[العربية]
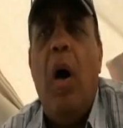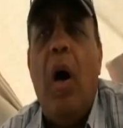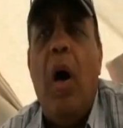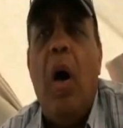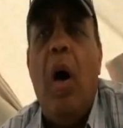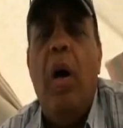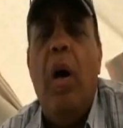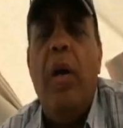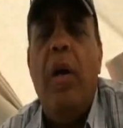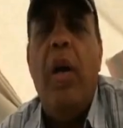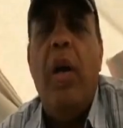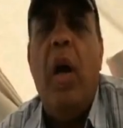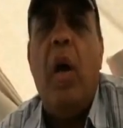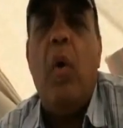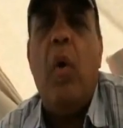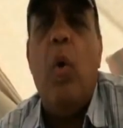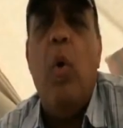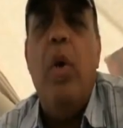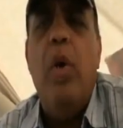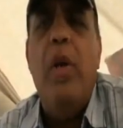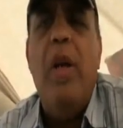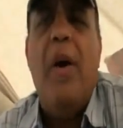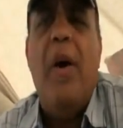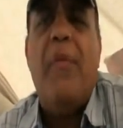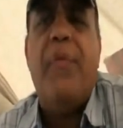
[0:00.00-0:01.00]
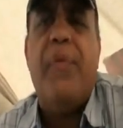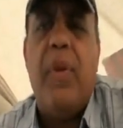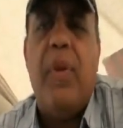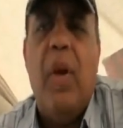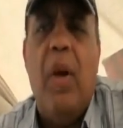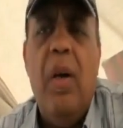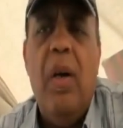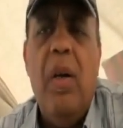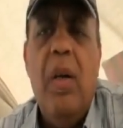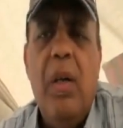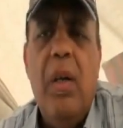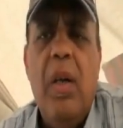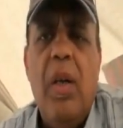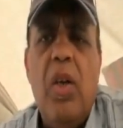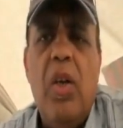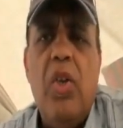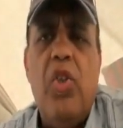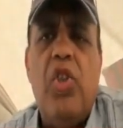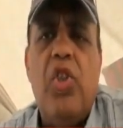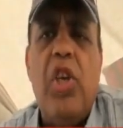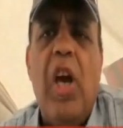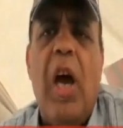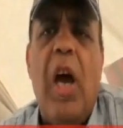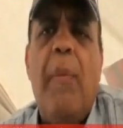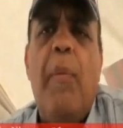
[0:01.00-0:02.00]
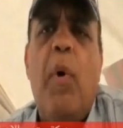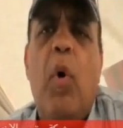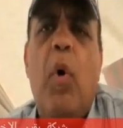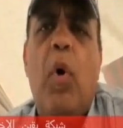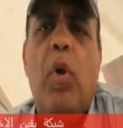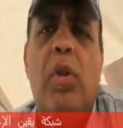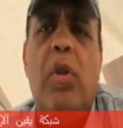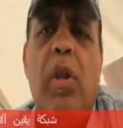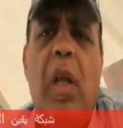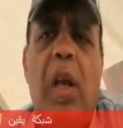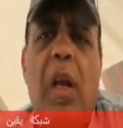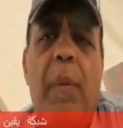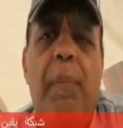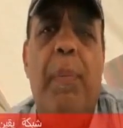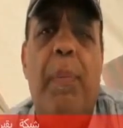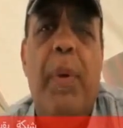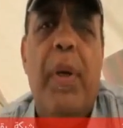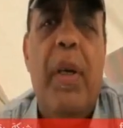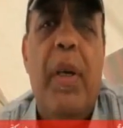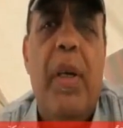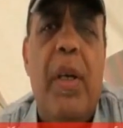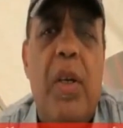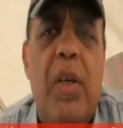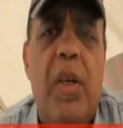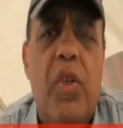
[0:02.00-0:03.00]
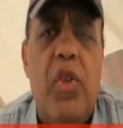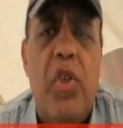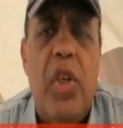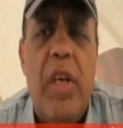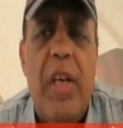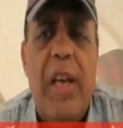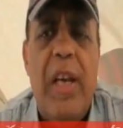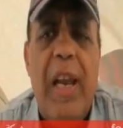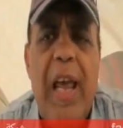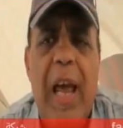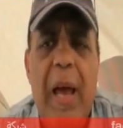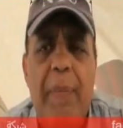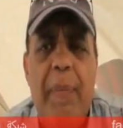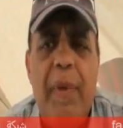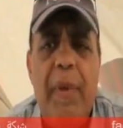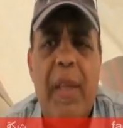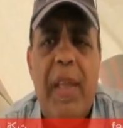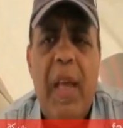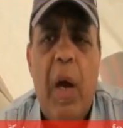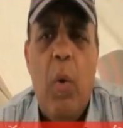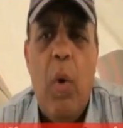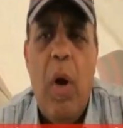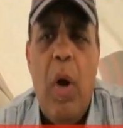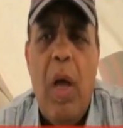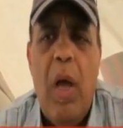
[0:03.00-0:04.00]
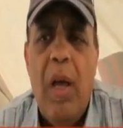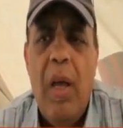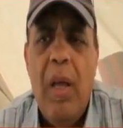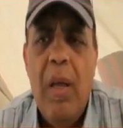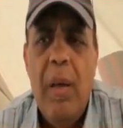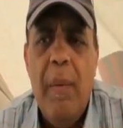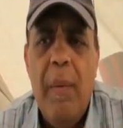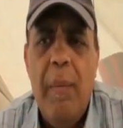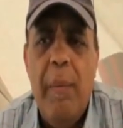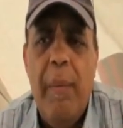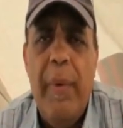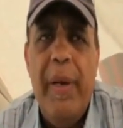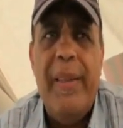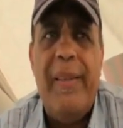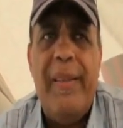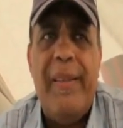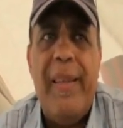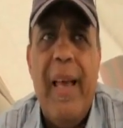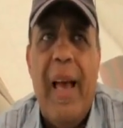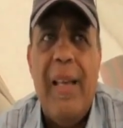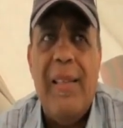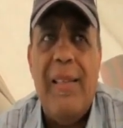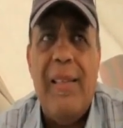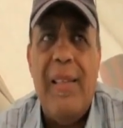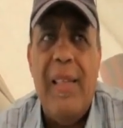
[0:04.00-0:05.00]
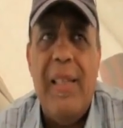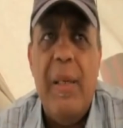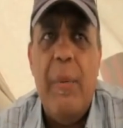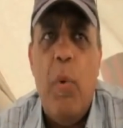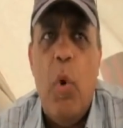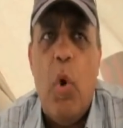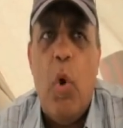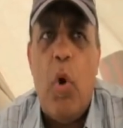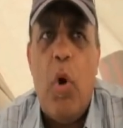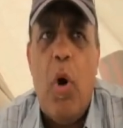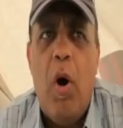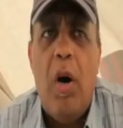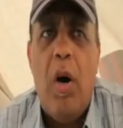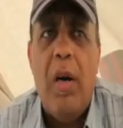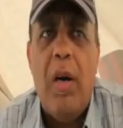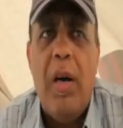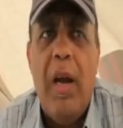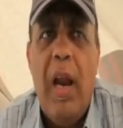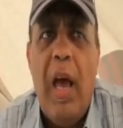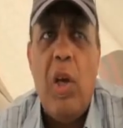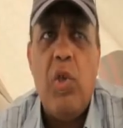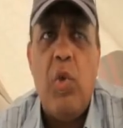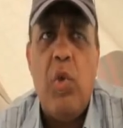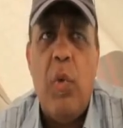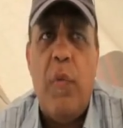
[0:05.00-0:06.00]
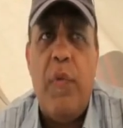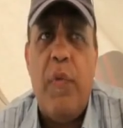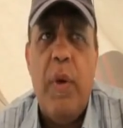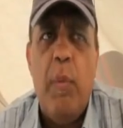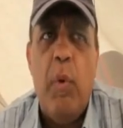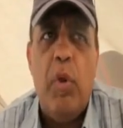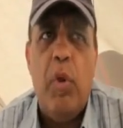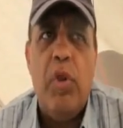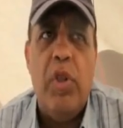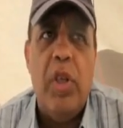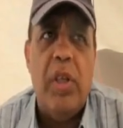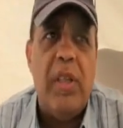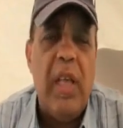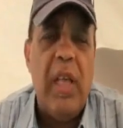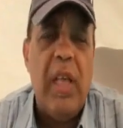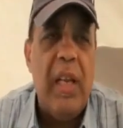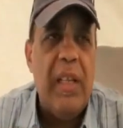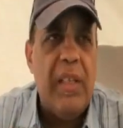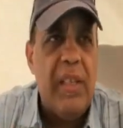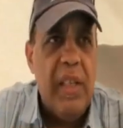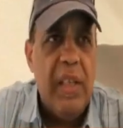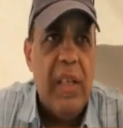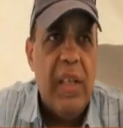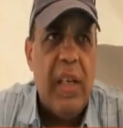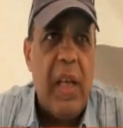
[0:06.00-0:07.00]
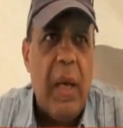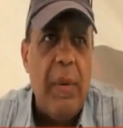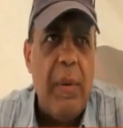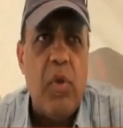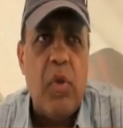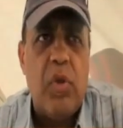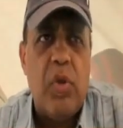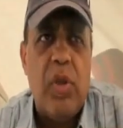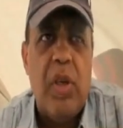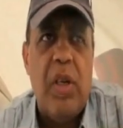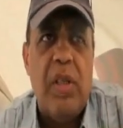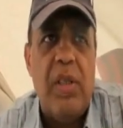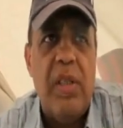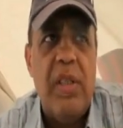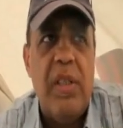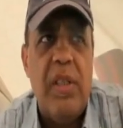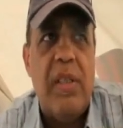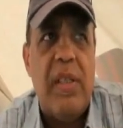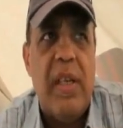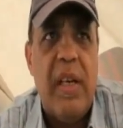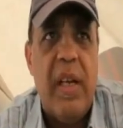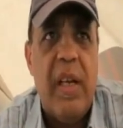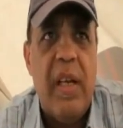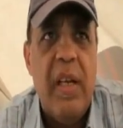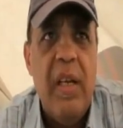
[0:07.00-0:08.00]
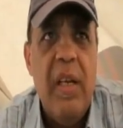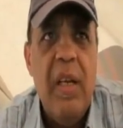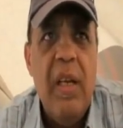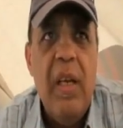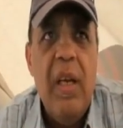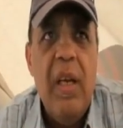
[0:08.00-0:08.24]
غيروا اليافطه آه. الشعب هو طلب بشيء امن دوله من التعذيب والقهر اللي عاشوا فيه مده 30 35 سنه